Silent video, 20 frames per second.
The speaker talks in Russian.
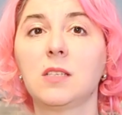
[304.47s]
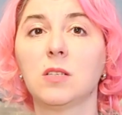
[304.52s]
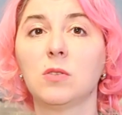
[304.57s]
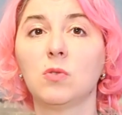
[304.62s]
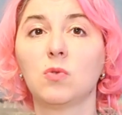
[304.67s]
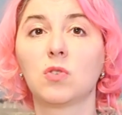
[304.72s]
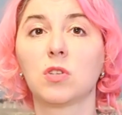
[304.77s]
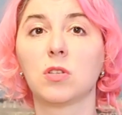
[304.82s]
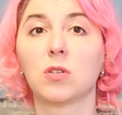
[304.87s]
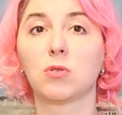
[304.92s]
где
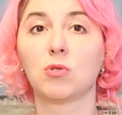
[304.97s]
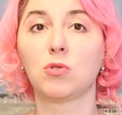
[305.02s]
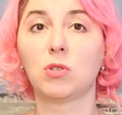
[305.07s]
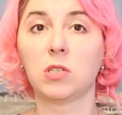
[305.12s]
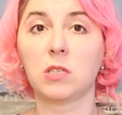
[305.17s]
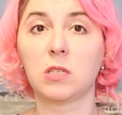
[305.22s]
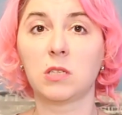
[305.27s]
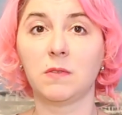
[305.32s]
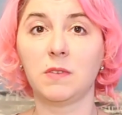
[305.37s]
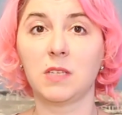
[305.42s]
нужно
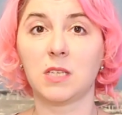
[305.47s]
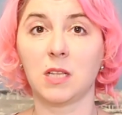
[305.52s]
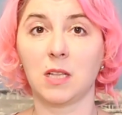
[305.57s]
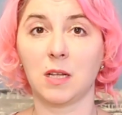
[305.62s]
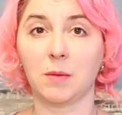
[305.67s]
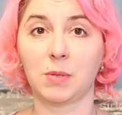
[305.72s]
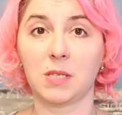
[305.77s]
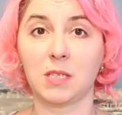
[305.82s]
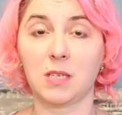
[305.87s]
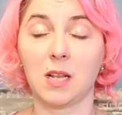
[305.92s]

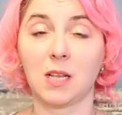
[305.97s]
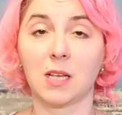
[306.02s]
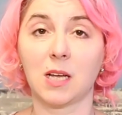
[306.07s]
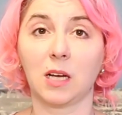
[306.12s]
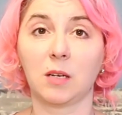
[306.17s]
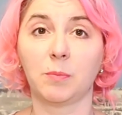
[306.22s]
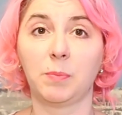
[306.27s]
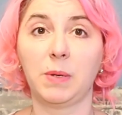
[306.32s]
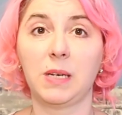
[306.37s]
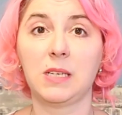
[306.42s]
существительно определить
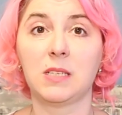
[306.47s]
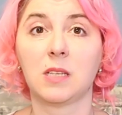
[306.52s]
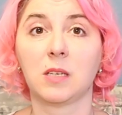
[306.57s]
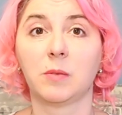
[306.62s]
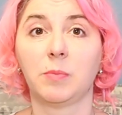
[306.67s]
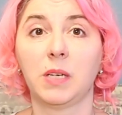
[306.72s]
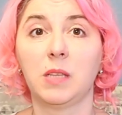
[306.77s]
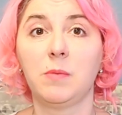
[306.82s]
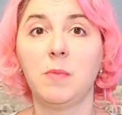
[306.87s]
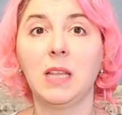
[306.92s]
как признак
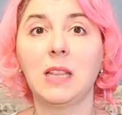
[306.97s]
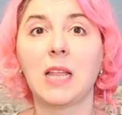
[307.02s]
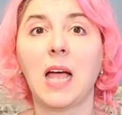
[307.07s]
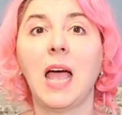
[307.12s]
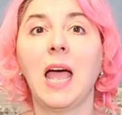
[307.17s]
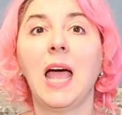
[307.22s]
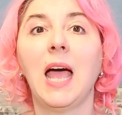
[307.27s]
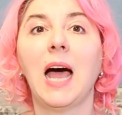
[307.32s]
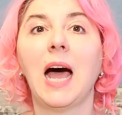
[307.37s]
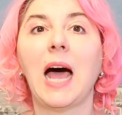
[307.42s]
предмета,
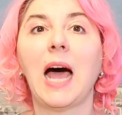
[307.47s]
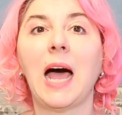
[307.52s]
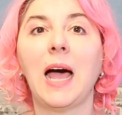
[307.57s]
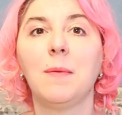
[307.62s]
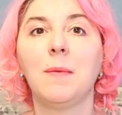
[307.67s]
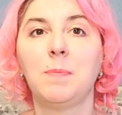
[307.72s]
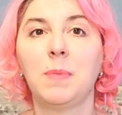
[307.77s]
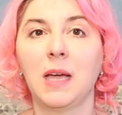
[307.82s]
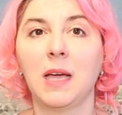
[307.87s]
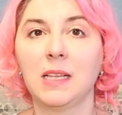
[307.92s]

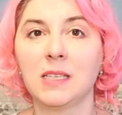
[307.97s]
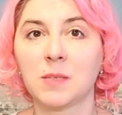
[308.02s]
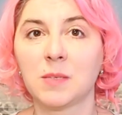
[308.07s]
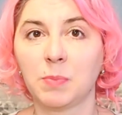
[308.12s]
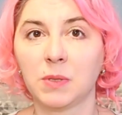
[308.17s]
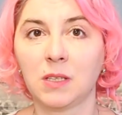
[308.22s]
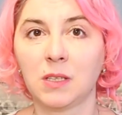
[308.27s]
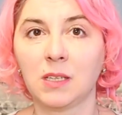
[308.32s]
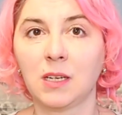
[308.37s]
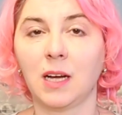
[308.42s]
опять
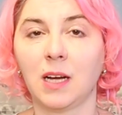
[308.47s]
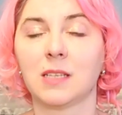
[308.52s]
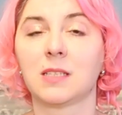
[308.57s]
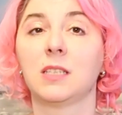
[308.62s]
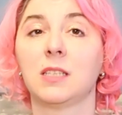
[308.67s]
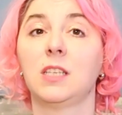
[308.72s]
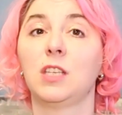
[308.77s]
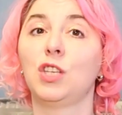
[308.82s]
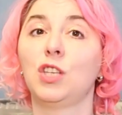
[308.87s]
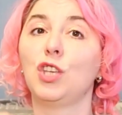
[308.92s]

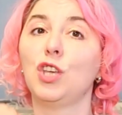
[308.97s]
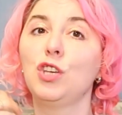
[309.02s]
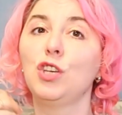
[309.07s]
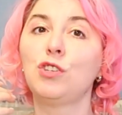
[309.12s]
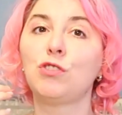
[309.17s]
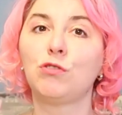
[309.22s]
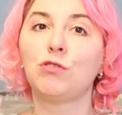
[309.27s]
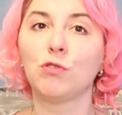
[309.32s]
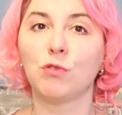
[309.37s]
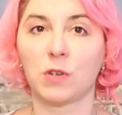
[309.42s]
спотыкается.
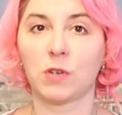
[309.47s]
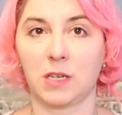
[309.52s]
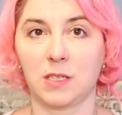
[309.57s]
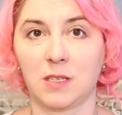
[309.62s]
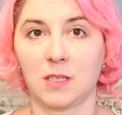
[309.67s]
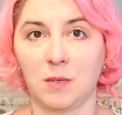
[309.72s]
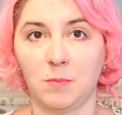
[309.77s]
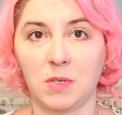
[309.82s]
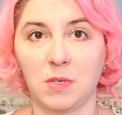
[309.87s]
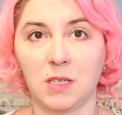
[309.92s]
Еще
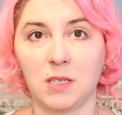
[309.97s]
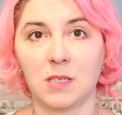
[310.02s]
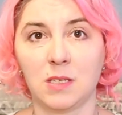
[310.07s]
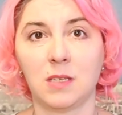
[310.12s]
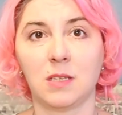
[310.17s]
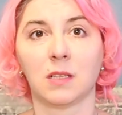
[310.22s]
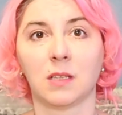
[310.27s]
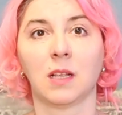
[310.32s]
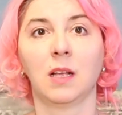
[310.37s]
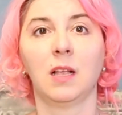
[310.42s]
раз
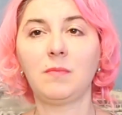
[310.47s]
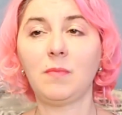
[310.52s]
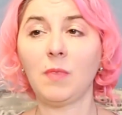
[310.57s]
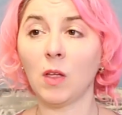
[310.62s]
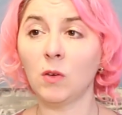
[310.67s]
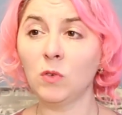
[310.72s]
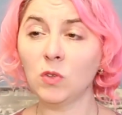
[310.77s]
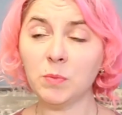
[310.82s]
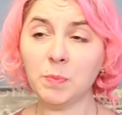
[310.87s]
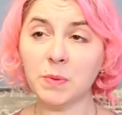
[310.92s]
объяснила.
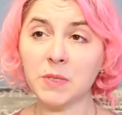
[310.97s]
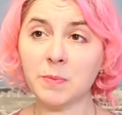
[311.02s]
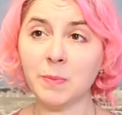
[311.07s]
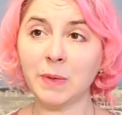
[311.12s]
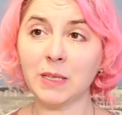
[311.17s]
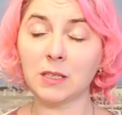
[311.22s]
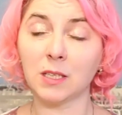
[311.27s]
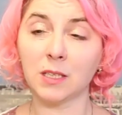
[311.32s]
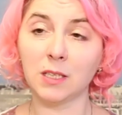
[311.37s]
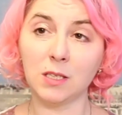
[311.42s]
Вот
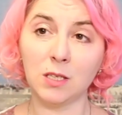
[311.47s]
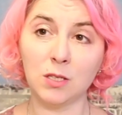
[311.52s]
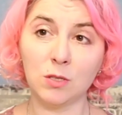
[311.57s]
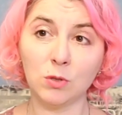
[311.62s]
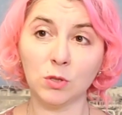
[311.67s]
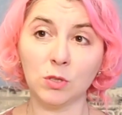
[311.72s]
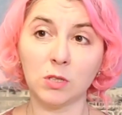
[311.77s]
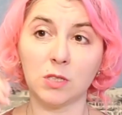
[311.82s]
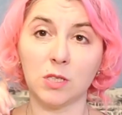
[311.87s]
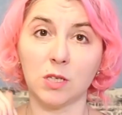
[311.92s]
посмотри,
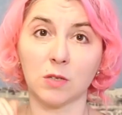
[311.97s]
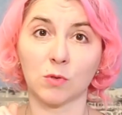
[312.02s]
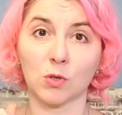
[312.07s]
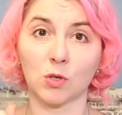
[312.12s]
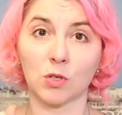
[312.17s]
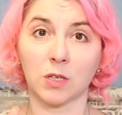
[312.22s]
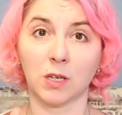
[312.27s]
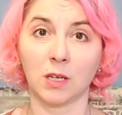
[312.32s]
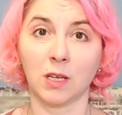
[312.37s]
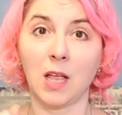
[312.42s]
идет
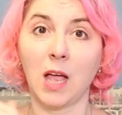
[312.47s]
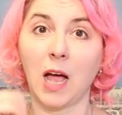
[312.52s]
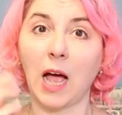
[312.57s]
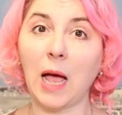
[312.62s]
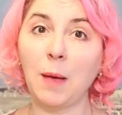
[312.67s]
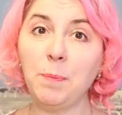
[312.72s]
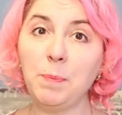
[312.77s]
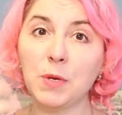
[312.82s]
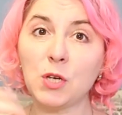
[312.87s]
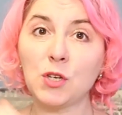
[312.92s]
девушка,
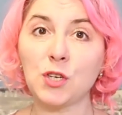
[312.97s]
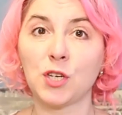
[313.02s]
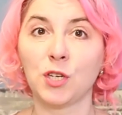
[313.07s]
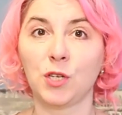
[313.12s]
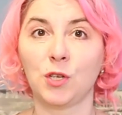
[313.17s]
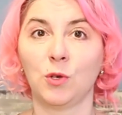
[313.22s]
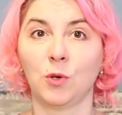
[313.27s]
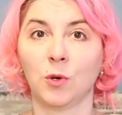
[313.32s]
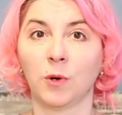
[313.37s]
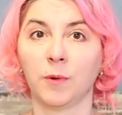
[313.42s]
опиши
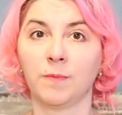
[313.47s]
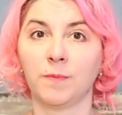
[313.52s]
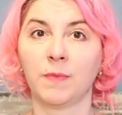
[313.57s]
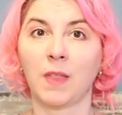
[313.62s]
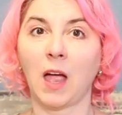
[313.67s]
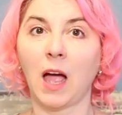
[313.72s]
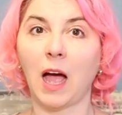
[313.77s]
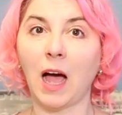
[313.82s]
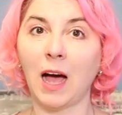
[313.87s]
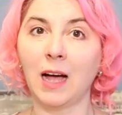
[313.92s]
ее.
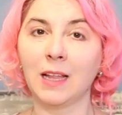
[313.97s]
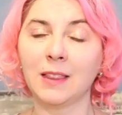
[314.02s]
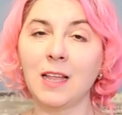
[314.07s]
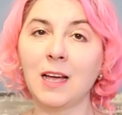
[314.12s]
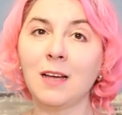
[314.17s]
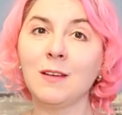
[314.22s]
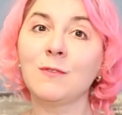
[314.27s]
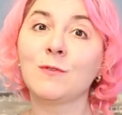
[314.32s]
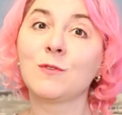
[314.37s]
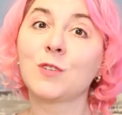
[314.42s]

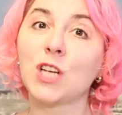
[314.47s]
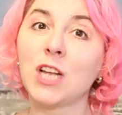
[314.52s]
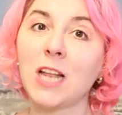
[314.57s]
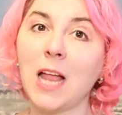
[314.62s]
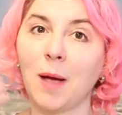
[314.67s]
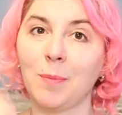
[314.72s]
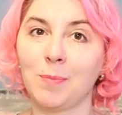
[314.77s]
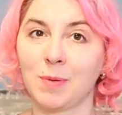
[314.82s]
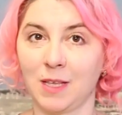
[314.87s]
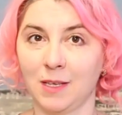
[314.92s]
Она в
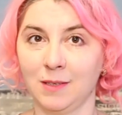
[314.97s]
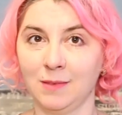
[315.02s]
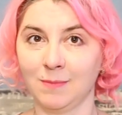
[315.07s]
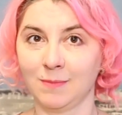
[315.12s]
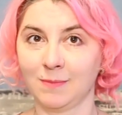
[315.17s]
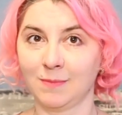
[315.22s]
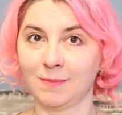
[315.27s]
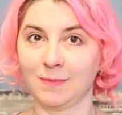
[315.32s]
шляпке,